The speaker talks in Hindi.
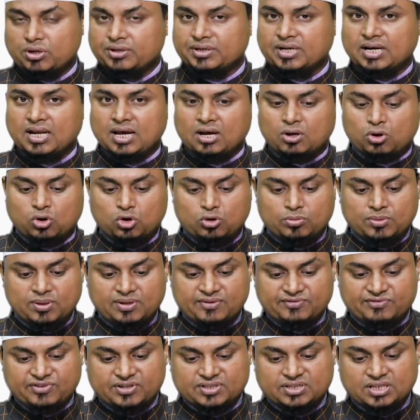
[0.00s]
इलाकों में
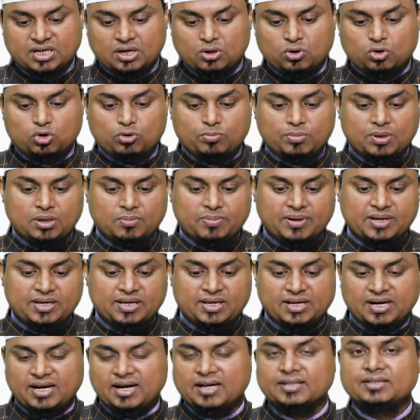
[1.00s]
ही फ़जाउम
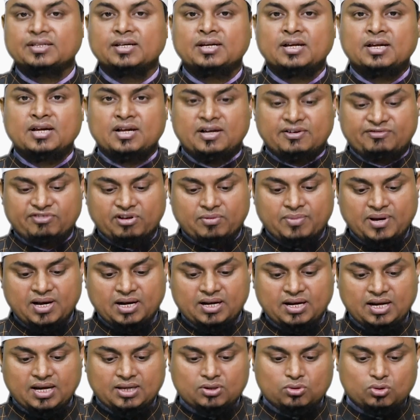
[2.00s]
बिलबैनात
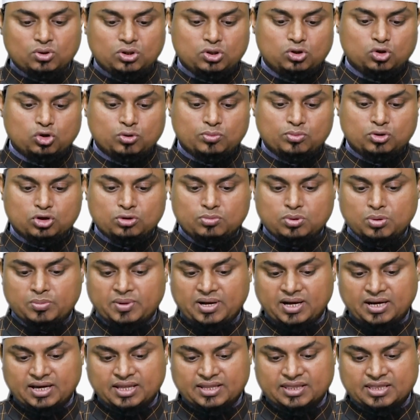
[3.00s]

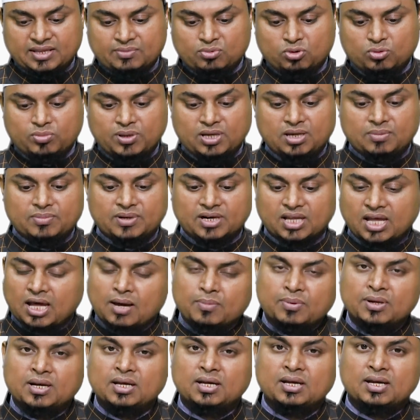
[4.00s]
फ़माकानबिमाकबूबिन
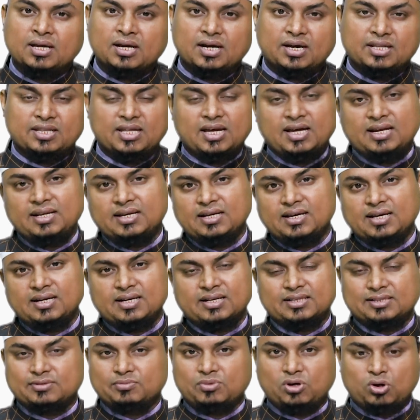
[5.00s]
कबल कदाल का
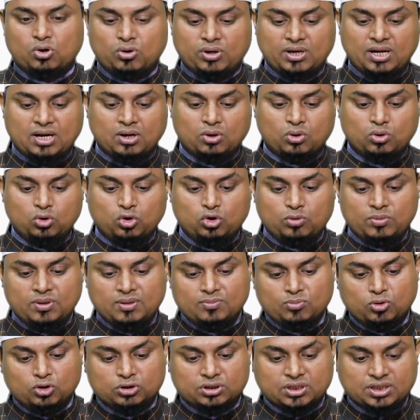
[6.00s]
नतबाला
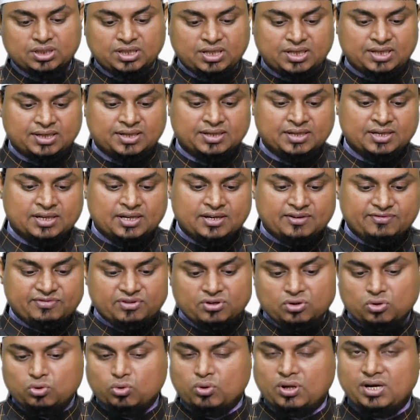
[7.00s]
कलूबिलमतदीन
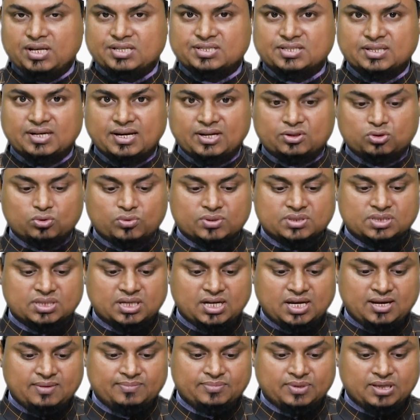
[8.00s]
फिर नू
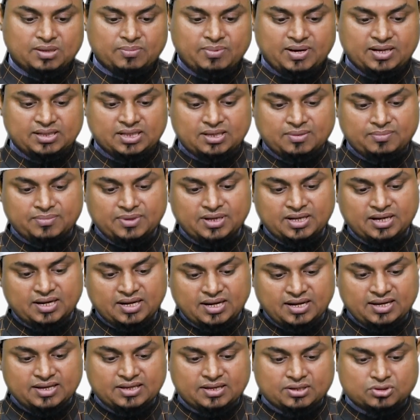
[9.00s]
सलाम के बाद हमने
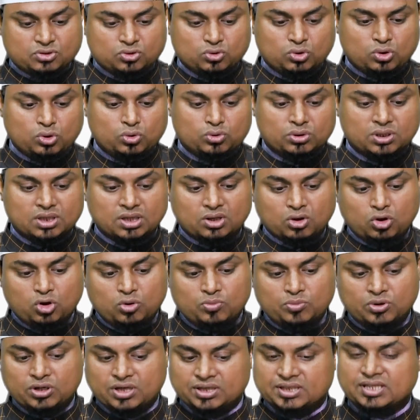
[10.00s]
कई रसूल उनकी
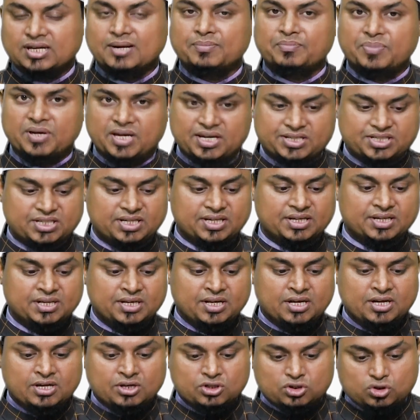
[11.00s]
कौमों की तरफ भेजे
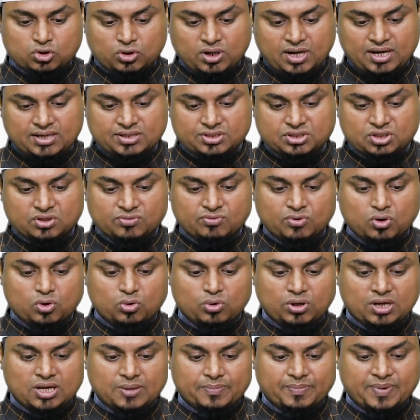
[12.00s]
चुनानचे वो
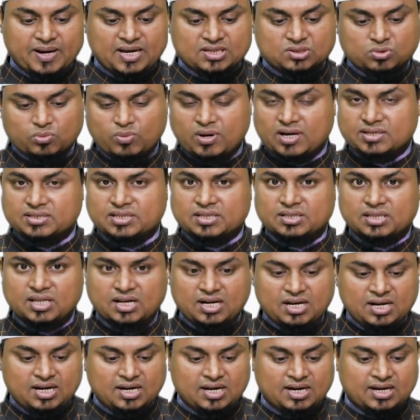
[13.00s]
उनके पास वाज
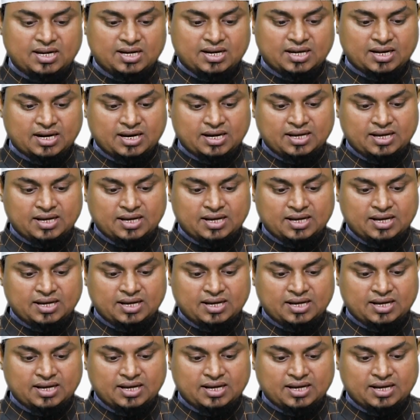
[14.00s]
दलीलें लेकर